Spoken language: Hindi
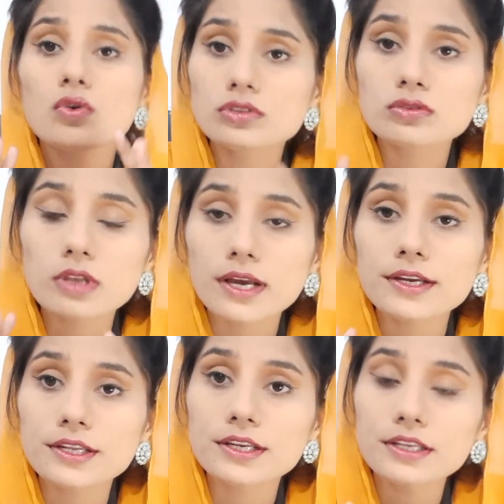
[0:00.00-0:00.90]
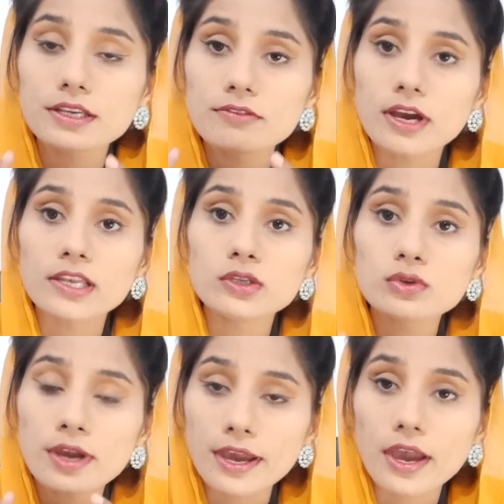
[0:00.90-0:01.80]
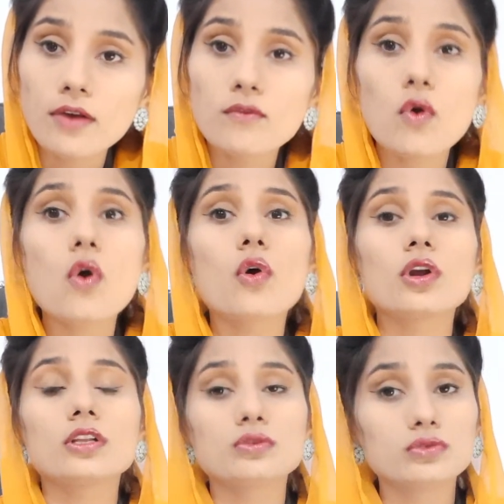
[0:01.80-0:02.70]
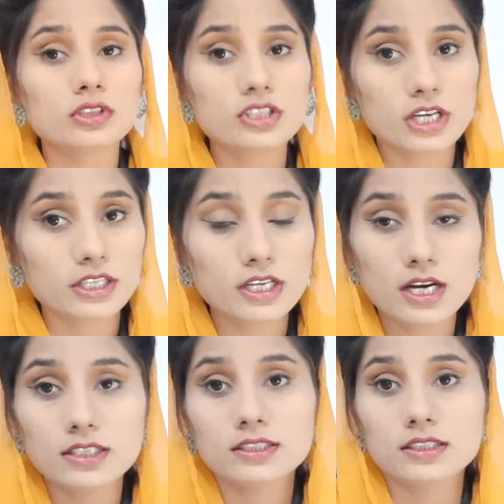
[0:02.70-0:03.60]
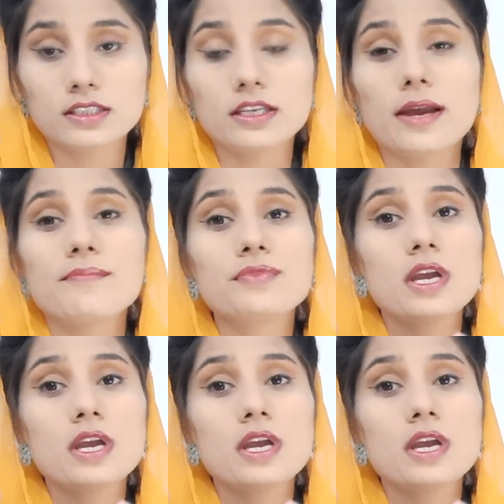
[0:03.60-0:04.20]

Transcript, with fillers: उस हुला की डिग्री की वैल्यू है वो औरत दूसरी शादी कर सकती है